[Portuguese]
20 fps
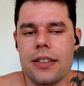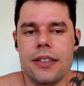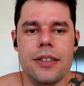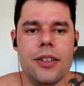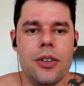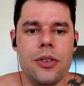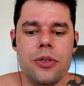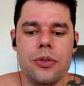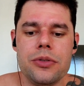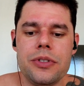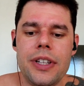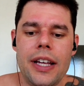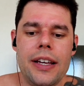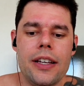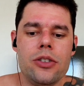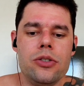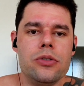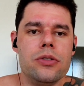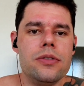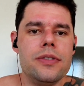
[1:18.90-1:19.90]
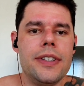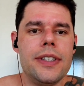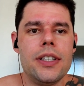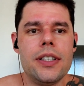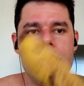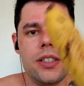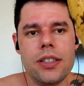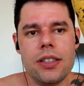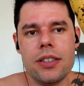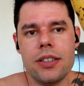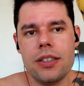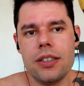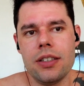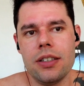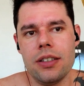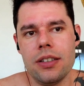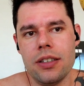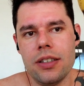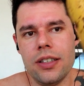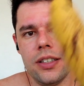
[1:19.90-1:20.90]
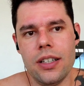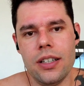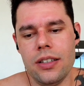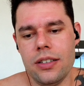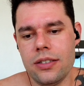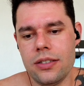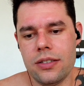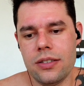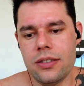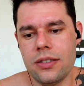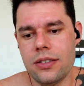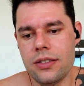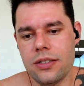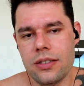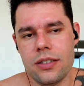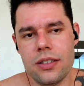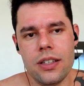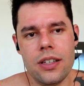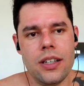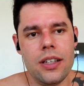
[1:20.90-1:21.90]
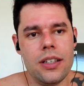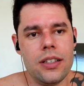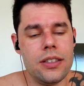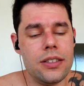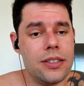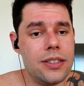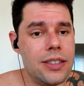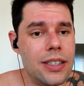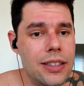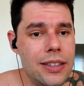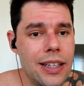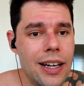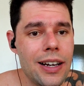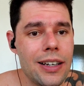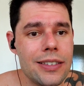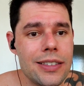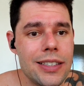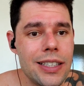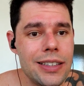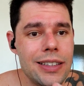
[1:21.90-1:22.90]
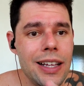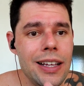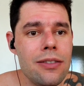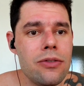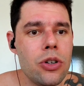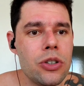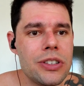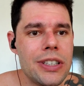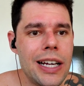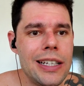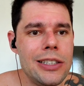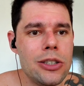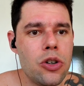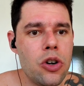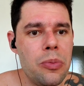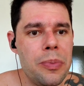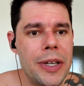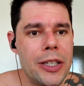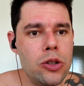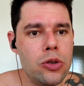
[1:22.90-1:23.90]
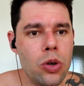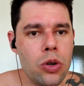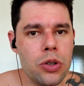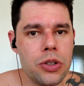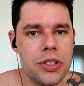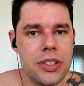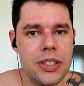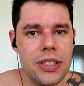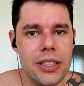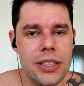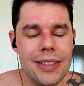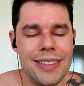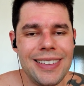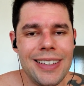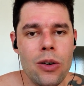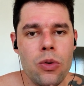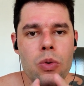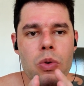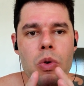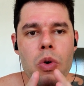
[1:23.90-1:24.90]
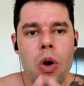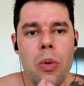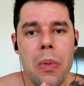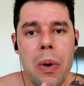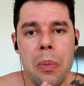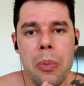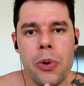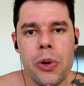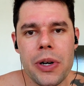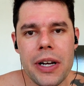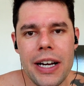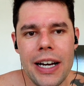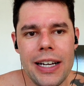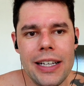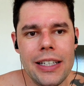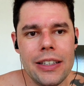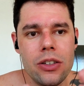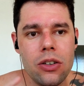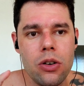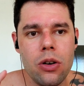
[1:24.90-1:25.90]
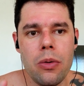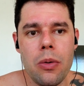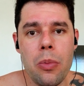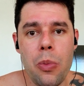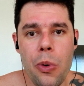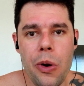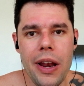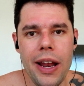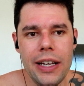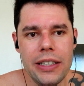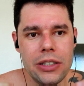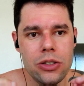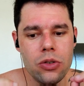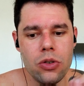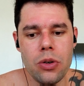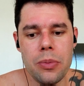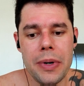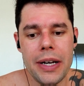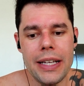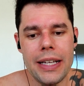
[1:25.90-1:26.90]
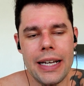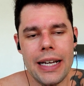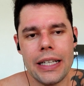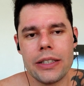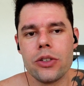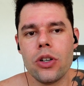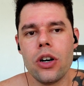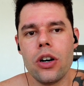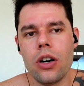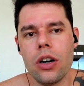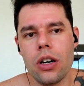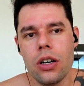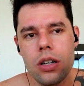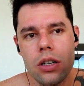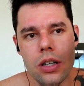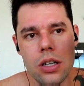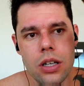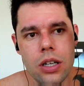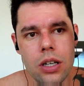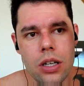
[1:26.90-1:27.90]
Não tenha dúvida. Aí, ó. Você tá, você tem vontade de comer doce? Não coma porcaria, não coma bolacha, não coma nada, ó